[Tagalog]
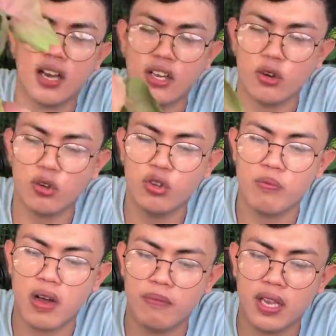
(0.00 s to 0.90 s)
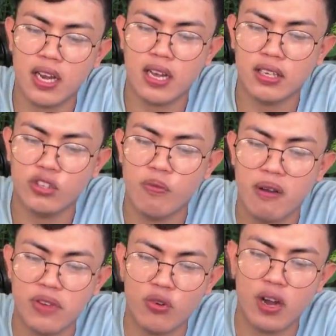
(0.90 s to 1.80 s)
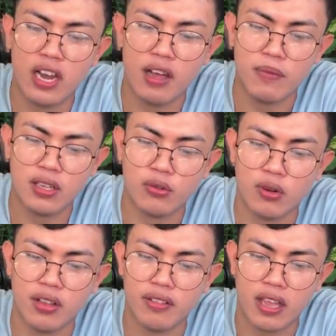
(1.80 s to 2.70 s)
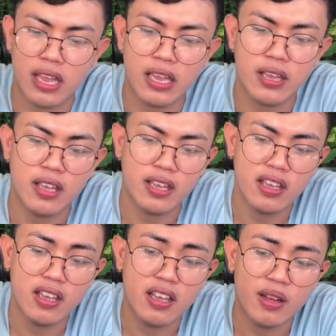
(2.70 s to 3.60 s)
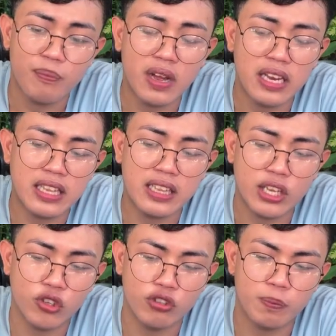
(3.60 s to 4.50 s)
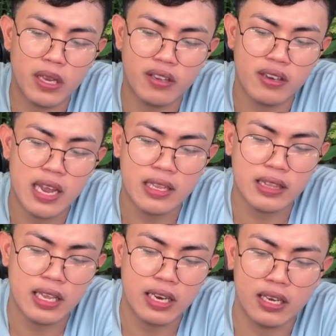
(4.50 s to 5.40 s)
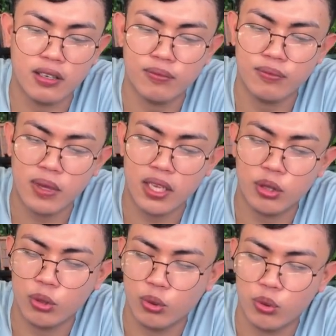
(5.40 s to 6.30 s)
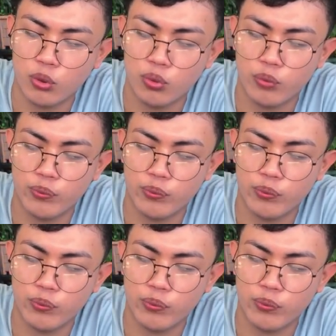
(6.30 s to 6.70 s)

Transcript: Ayoko dumami ng, dumami yung halaman ko kasi maliit lang yung space natin dito.